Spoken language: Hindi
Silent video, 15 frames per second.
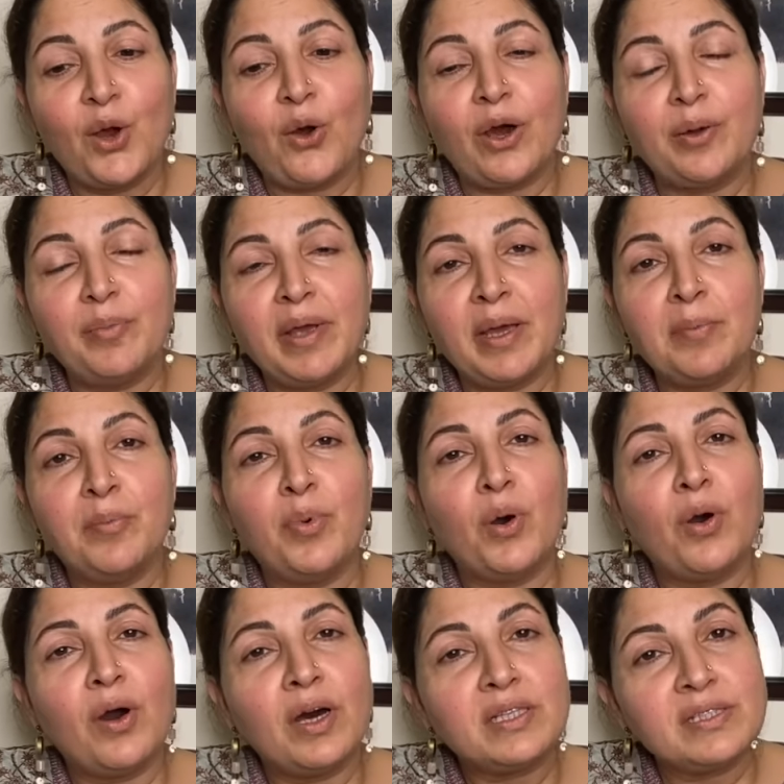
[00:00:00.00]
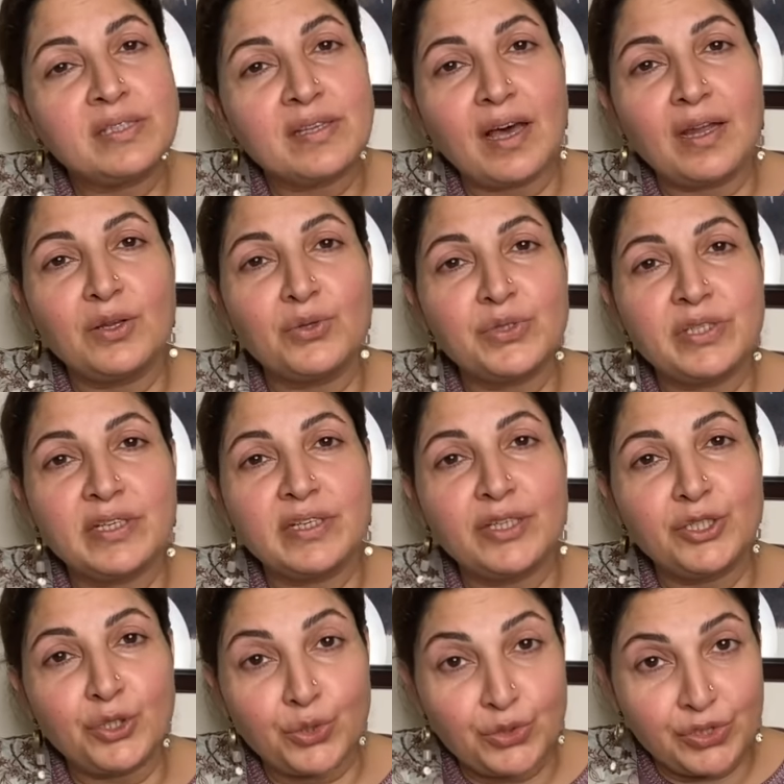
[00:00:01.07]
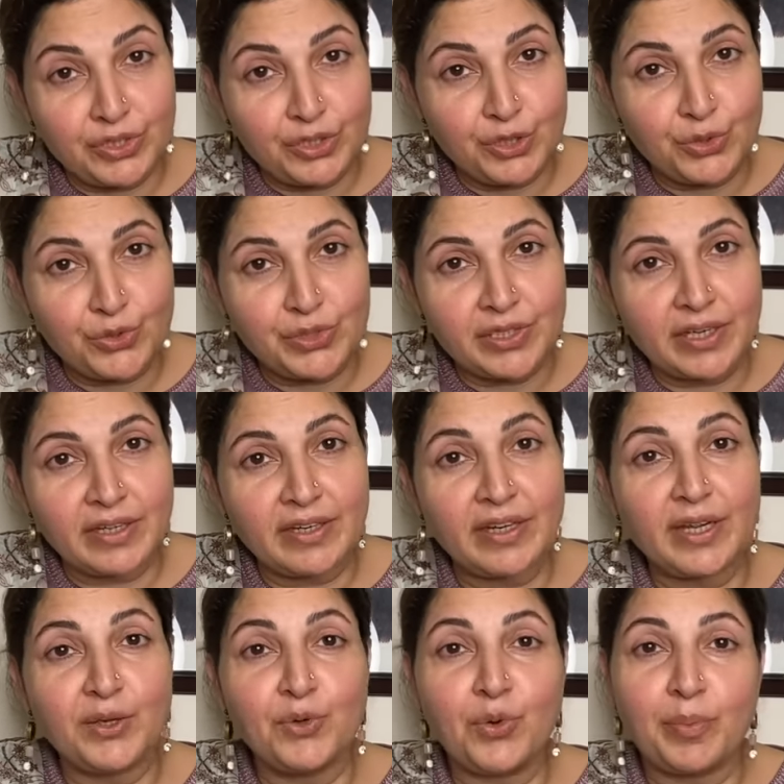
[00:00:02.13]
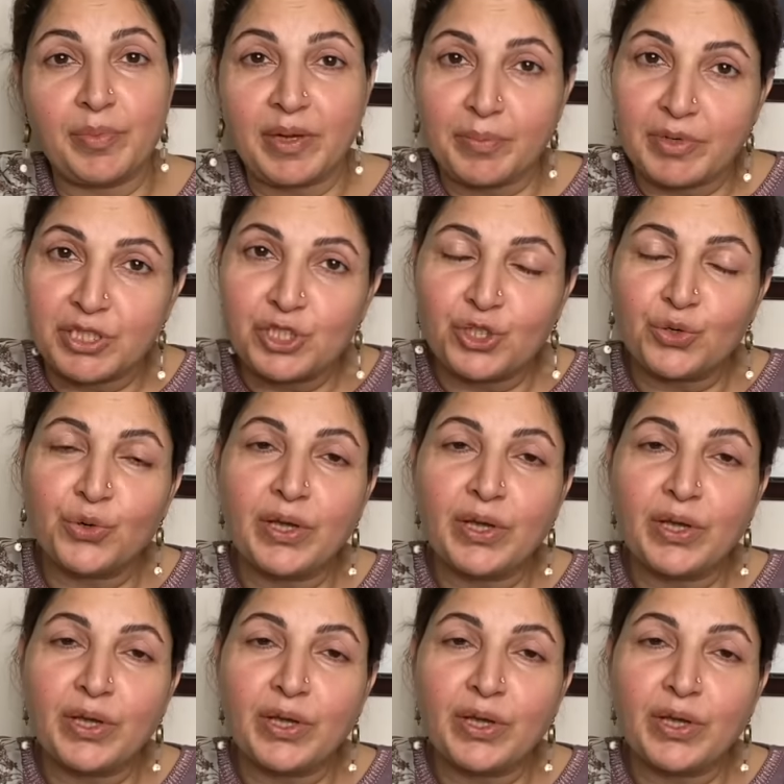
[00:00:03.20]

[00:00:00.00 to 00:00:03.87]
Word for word: और मैं बहुत सालों से ये डिओड्रेंट यूज़ कर रही हूँ अपने बच्चों